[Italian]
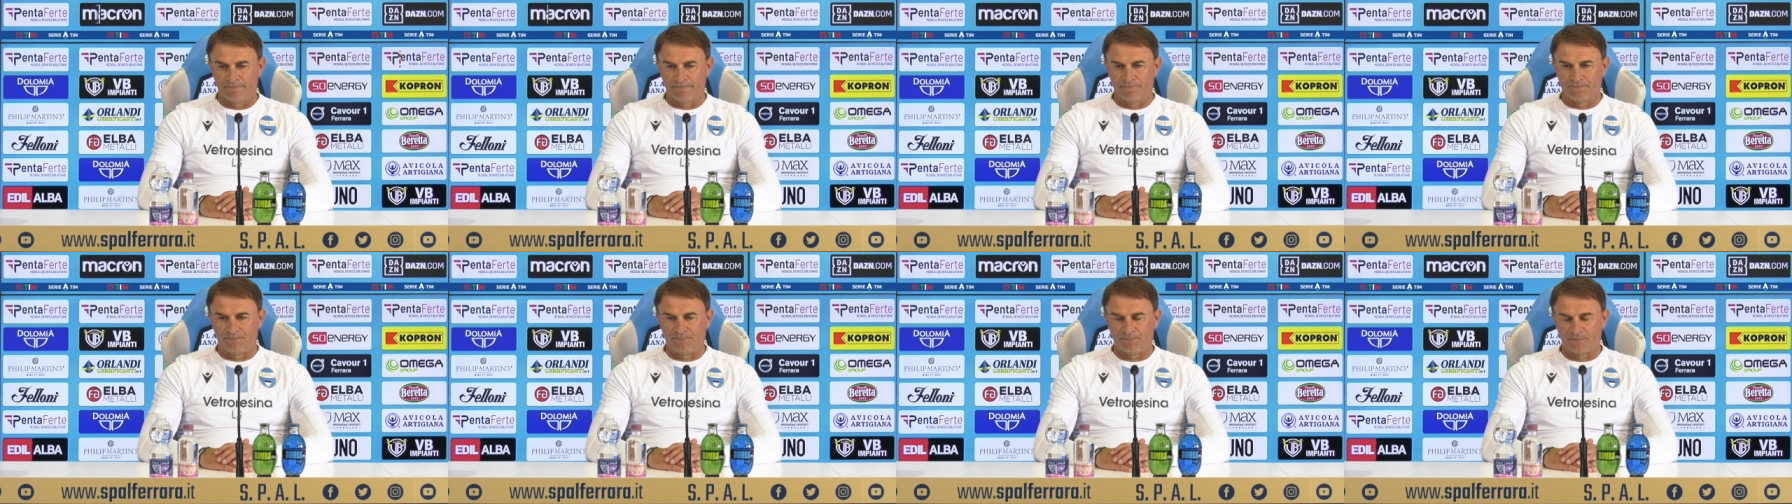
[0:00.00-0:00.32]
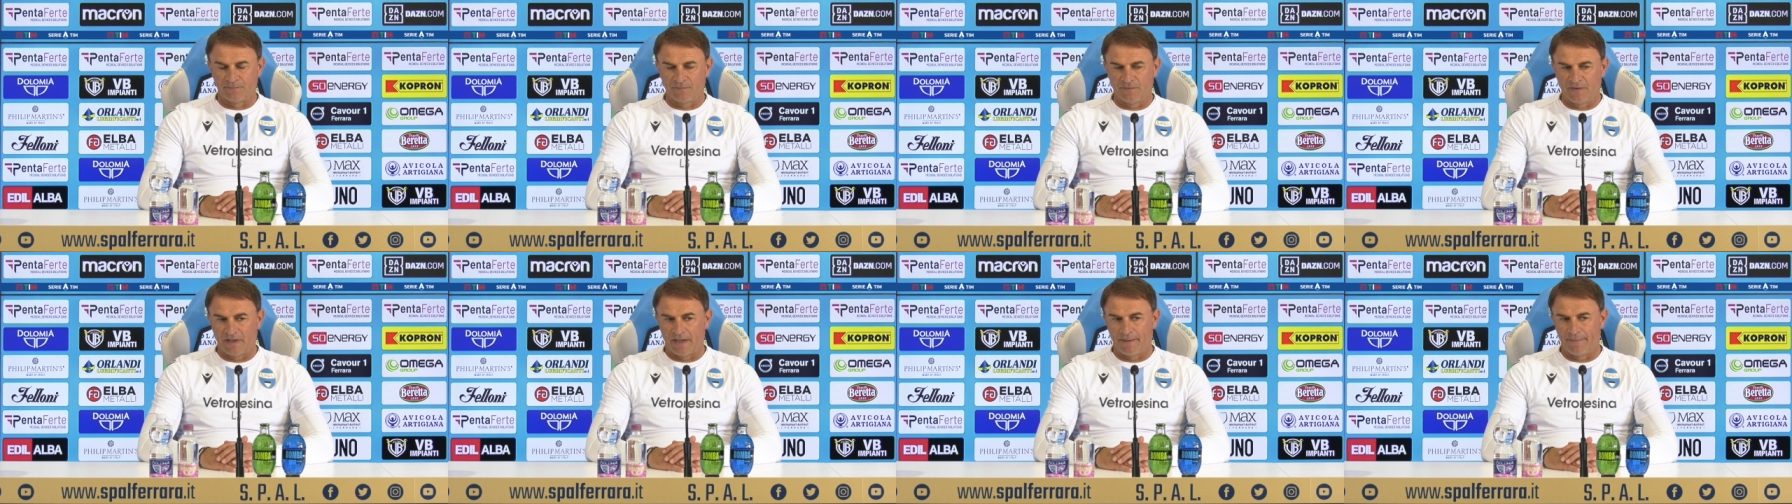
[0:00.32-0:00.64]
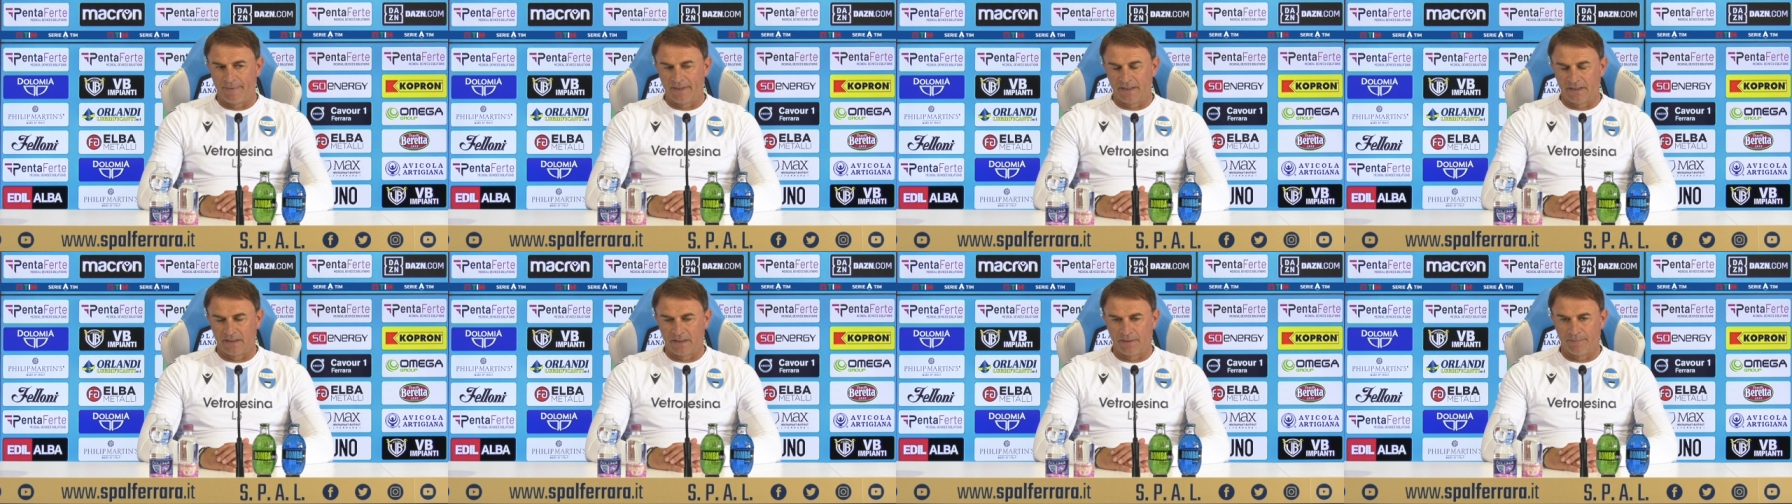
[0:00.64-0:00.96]

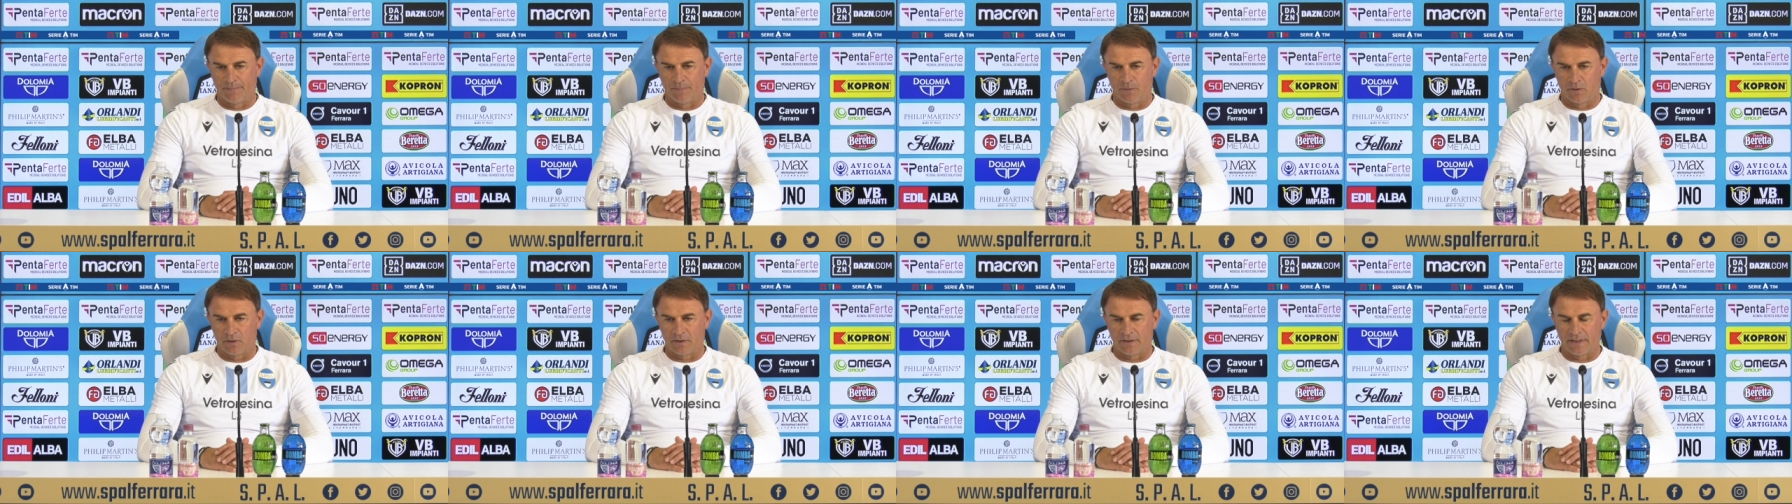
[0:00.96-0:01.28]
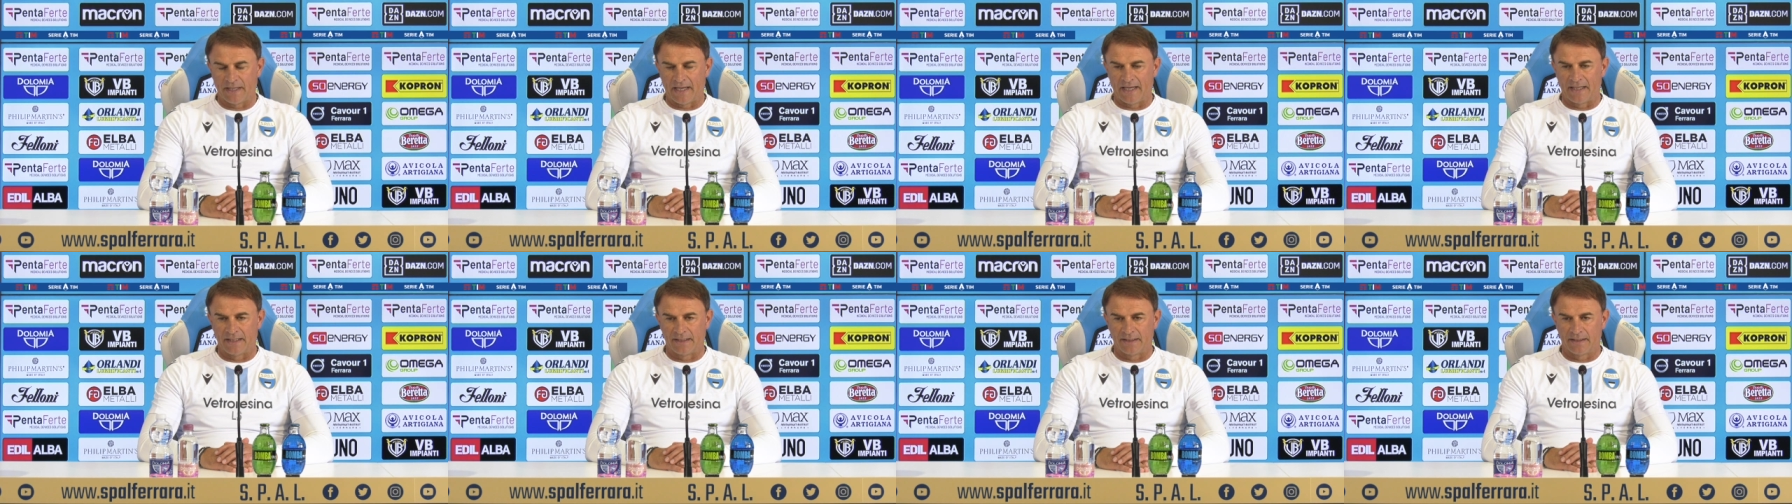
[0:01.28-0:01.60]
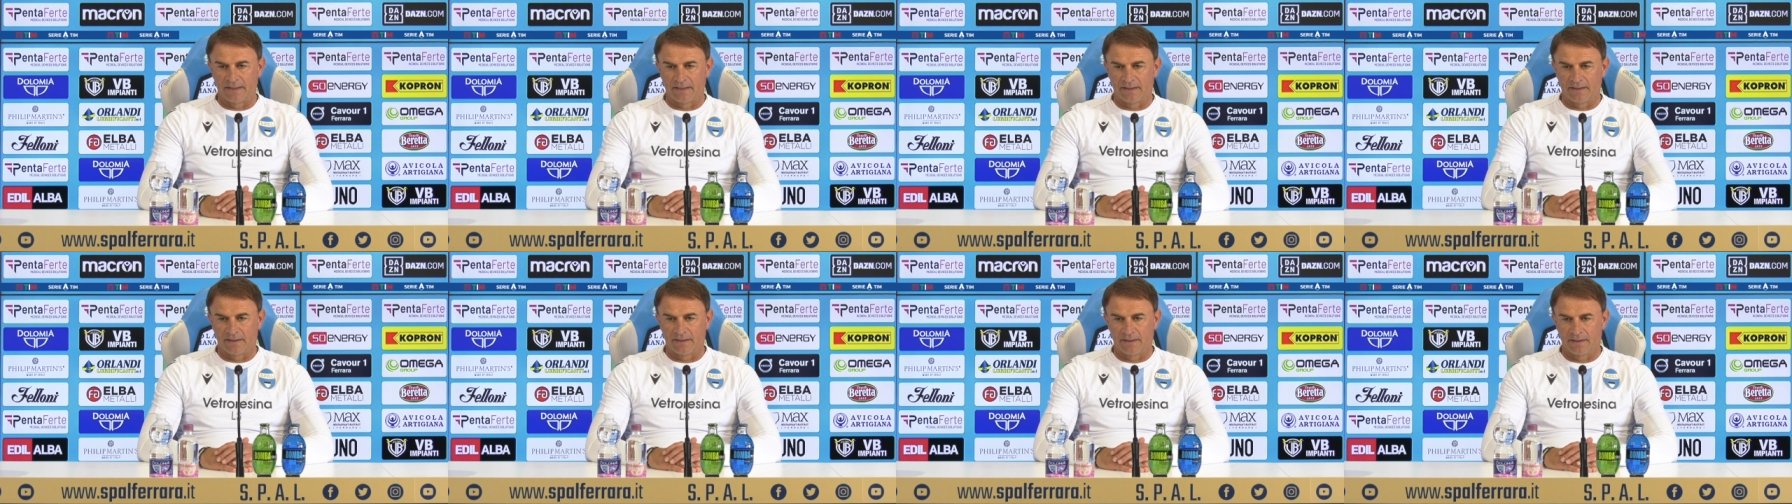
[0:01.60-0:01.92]
veramente importante